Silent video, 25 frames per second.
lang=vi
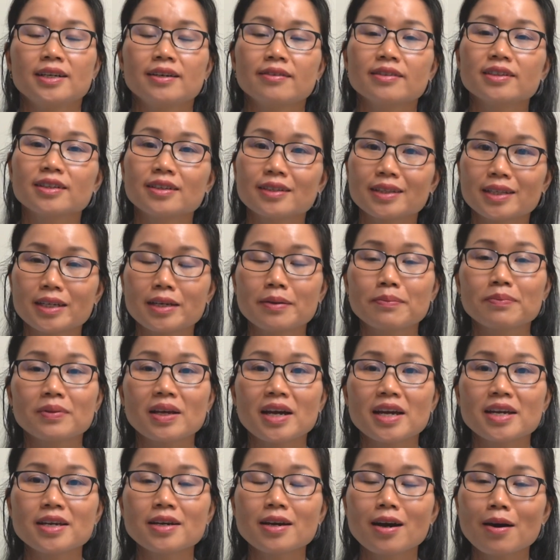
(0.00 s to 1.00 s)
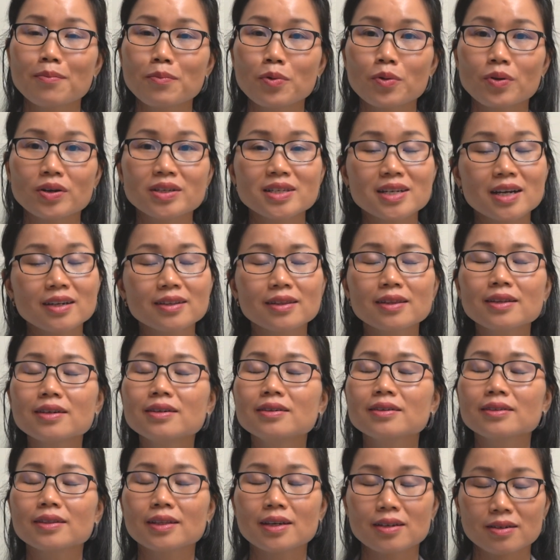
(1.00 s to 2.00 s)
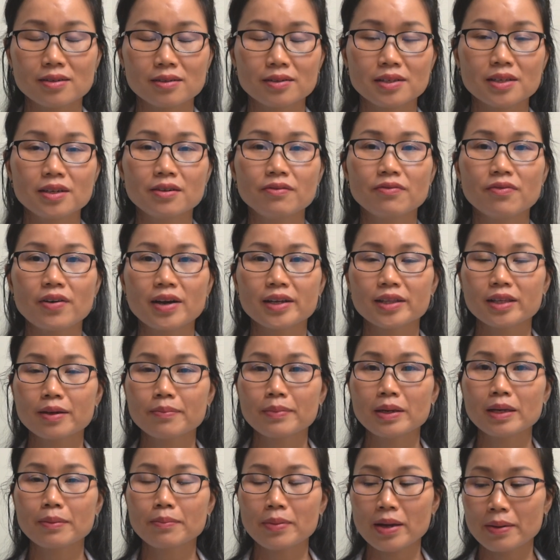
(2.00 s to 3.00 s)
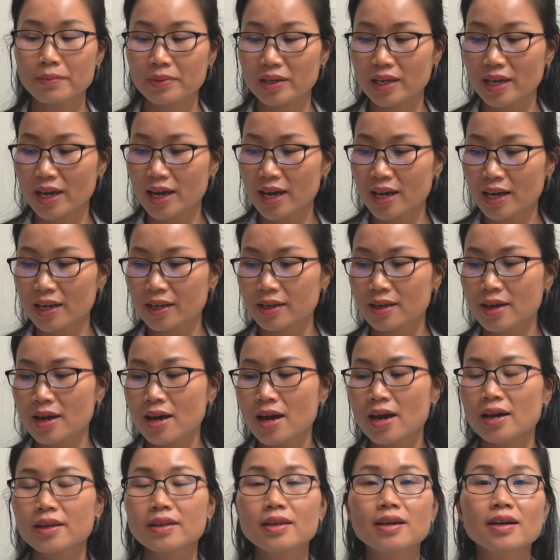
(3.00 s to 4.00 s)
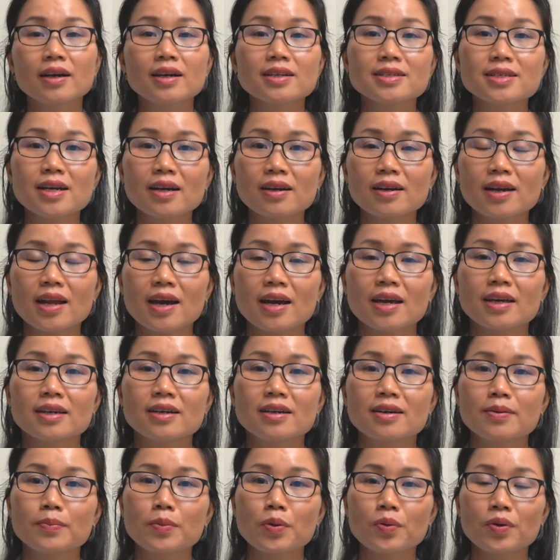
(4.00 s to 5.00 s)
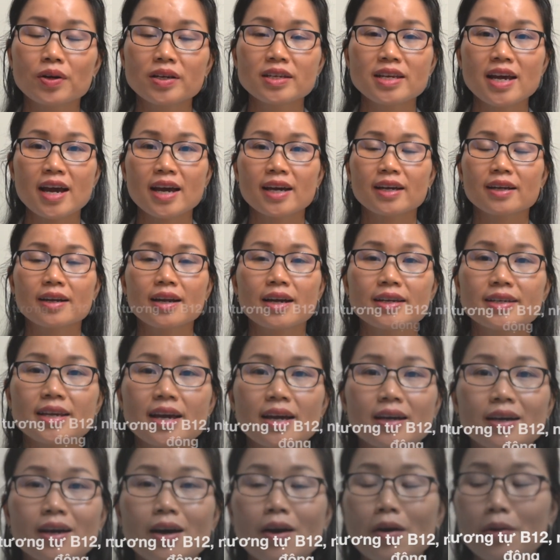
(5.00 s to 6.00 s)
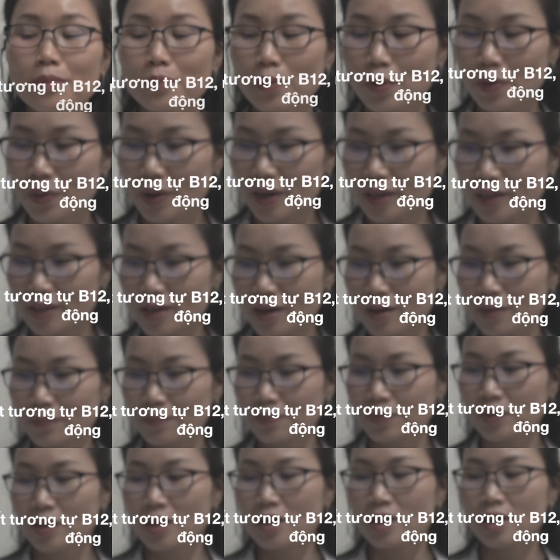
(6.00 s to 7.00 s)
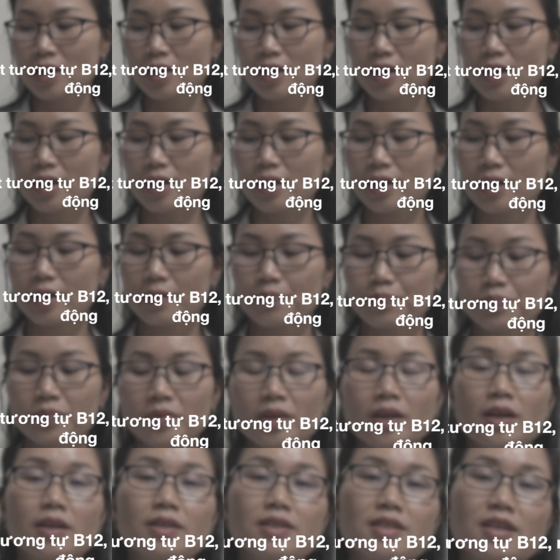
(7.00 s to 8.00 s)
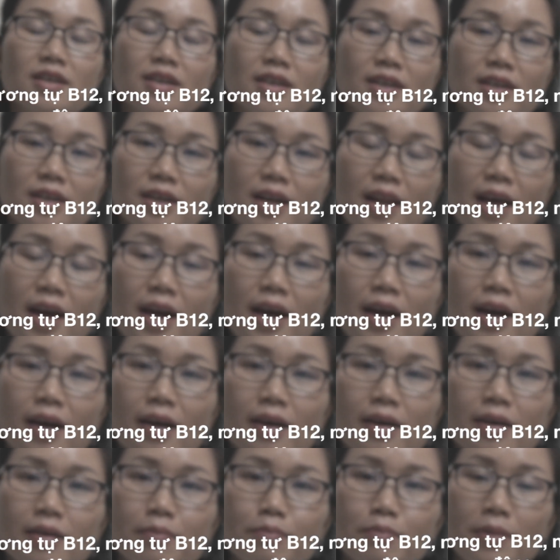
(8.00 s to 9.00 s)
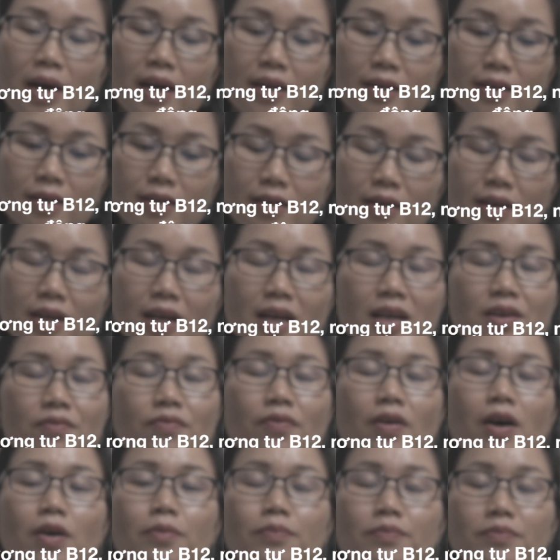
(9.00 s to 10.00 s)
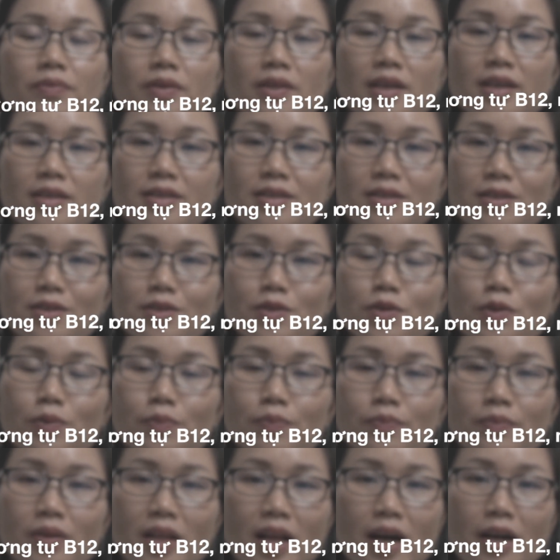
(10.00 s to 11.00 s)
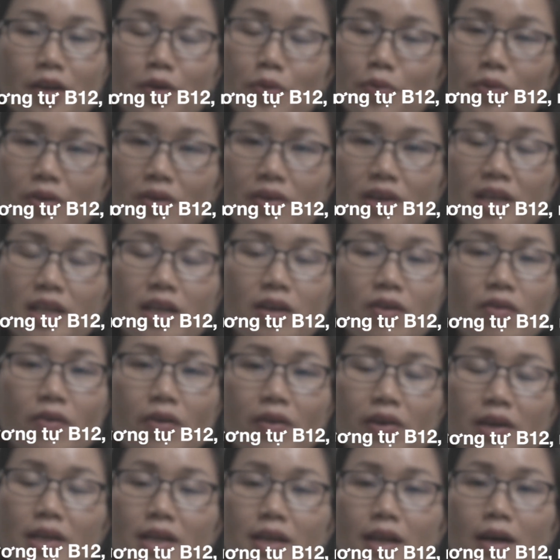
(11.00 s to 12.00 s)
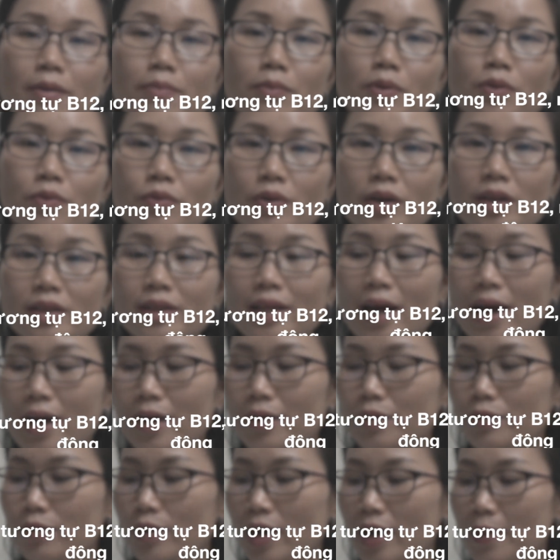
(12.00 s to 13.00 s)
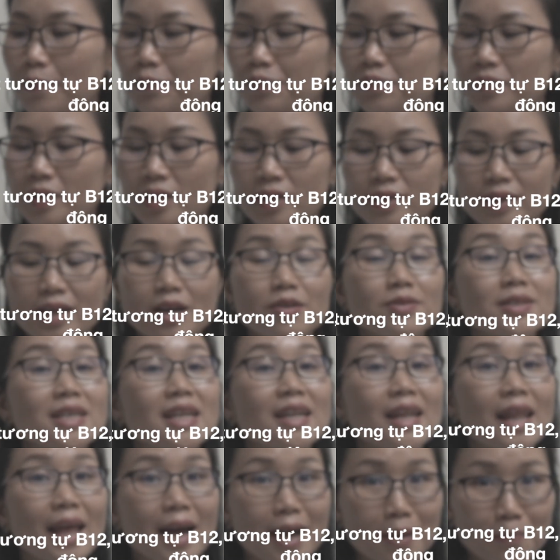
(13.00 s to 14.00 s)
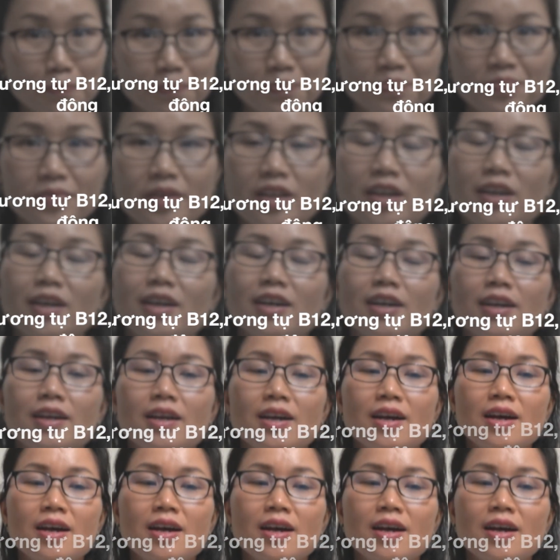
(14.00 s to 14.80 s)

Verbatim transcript: được tìm thấy có một cái chất tương tự như vitamin B12 nhưng cái chất này ở một cái dạng là dạng không hoạt động à, cho nên là bạn đừng có kỳ vọng đang sử dụng là nori nori là một cái tảo um, tảo xanh lam đó